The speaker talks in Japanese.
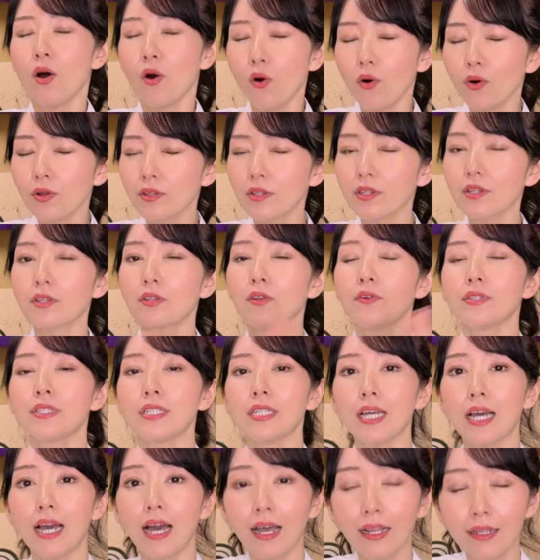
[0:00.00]
本当
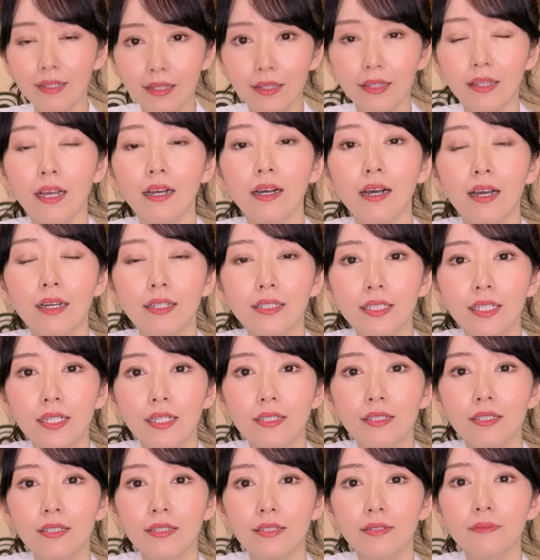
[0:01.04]
にあったかい
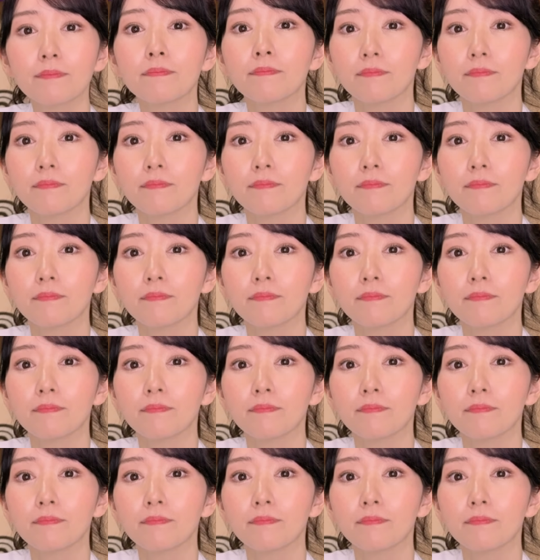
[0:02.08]
です。